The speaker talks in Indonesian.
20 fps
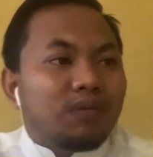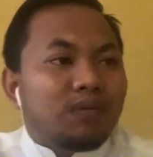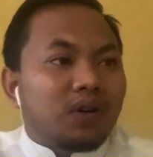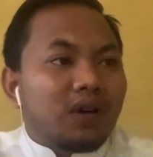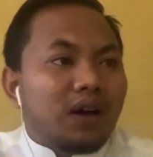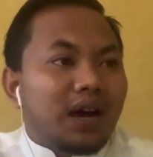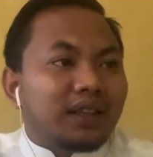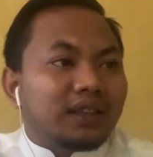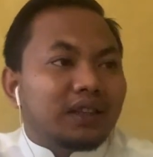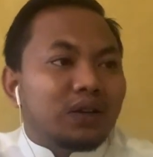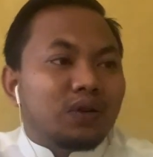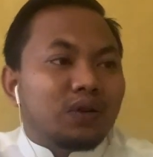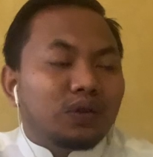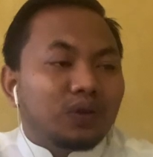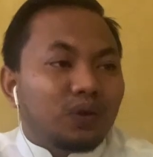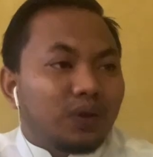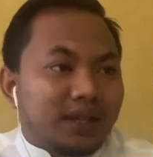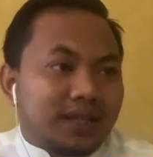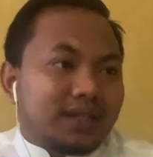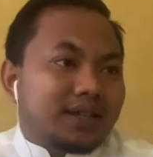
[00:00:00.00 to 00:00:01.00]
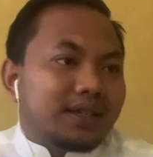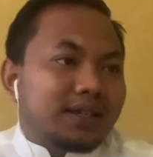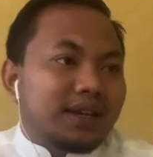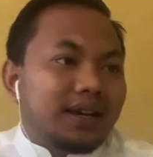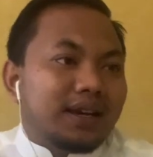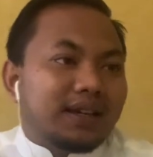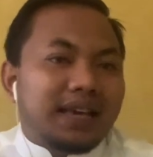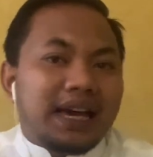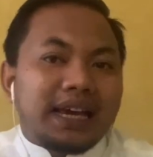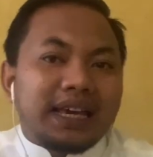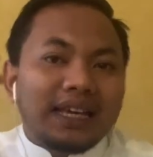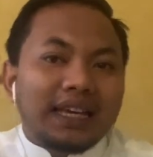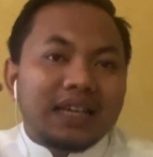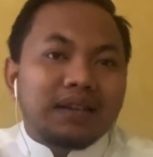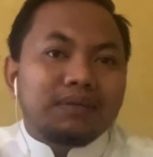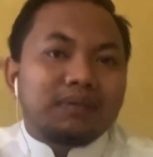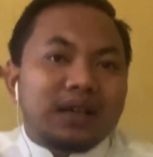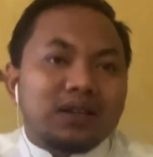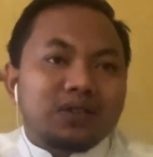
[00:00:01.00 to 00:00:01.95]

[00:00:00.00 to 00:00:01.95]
umroh atau turis yang ingin okay.